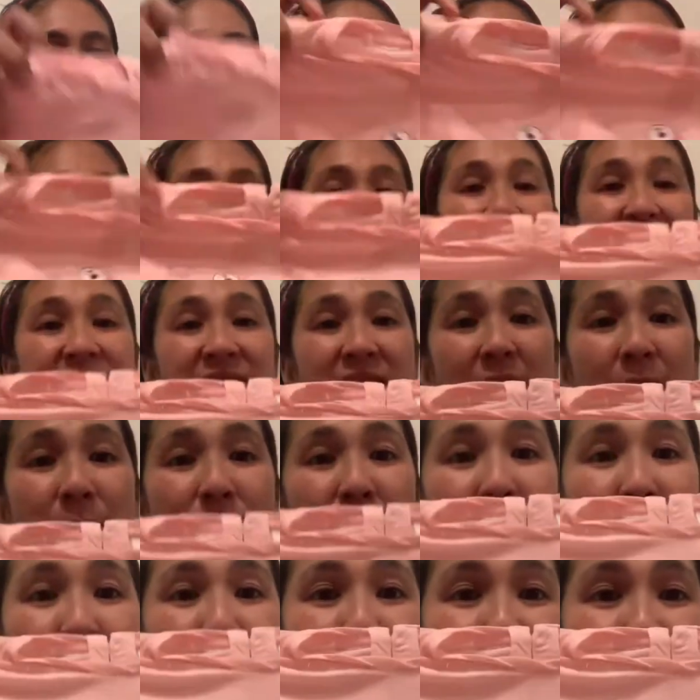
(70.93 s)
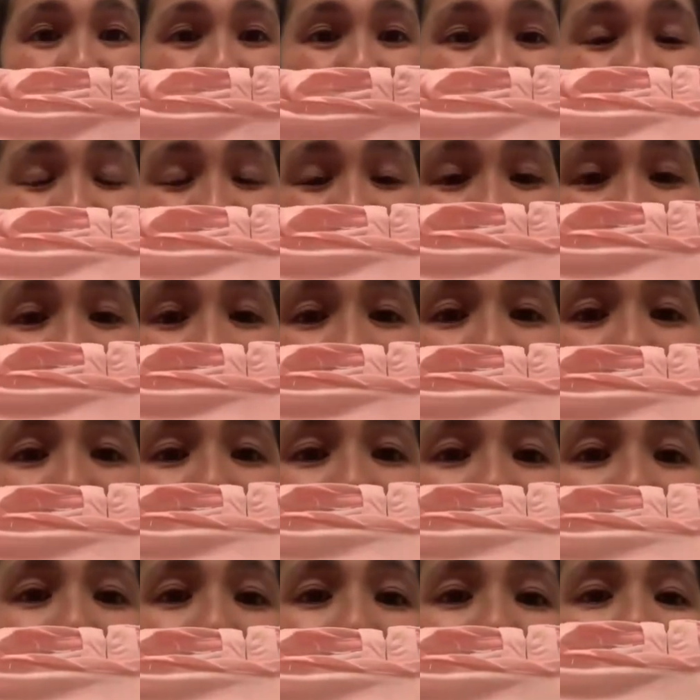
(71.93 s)
Pang summer po siya
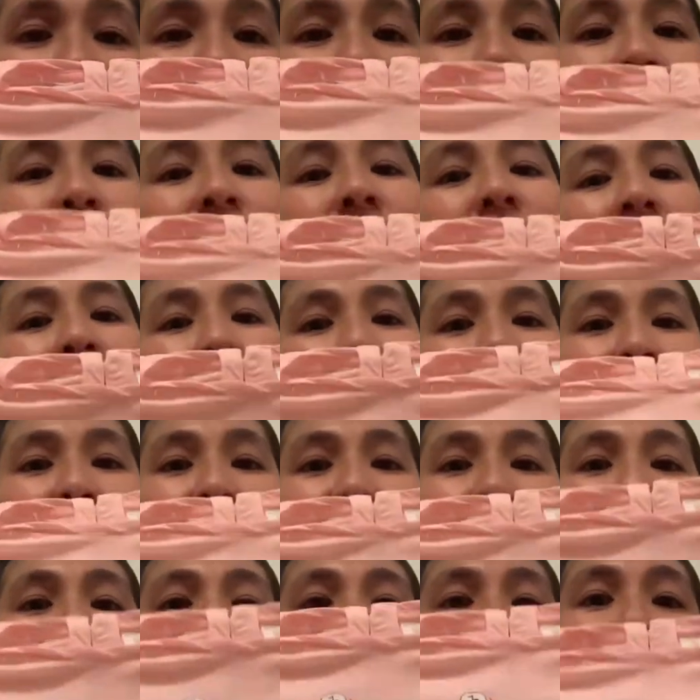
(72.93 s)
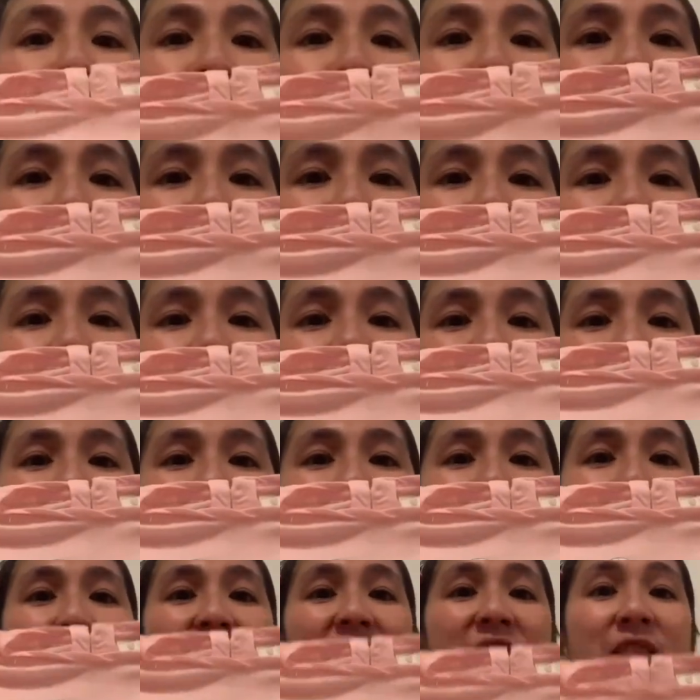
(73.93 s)
pero tatago ko po muna kasi
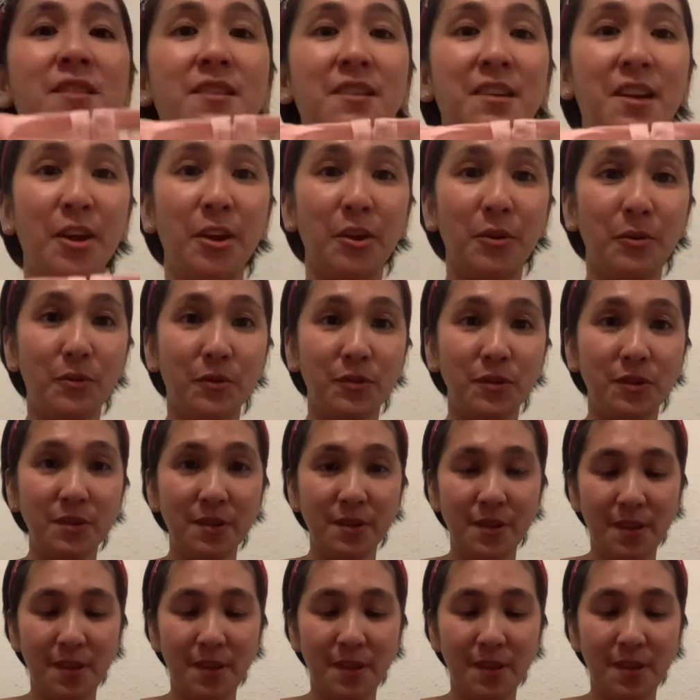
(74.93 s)
winter ngayon.